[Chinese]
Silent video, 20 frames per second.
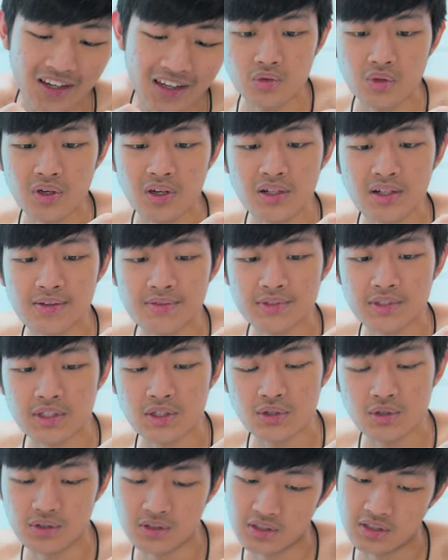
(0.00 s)
所以 NFC
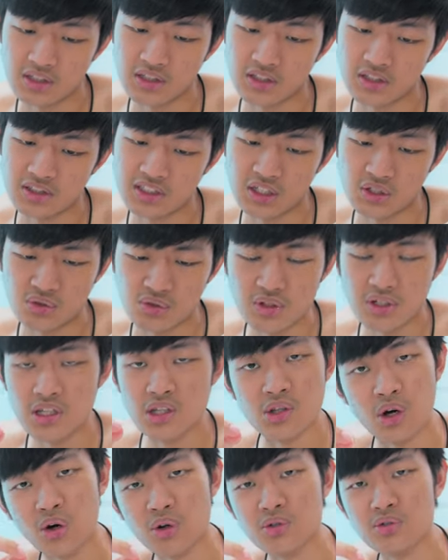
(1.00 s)
就只是一个近距离
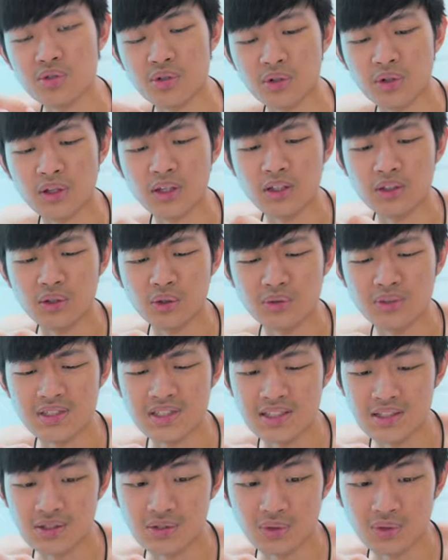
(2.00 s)
通讯的一个东西，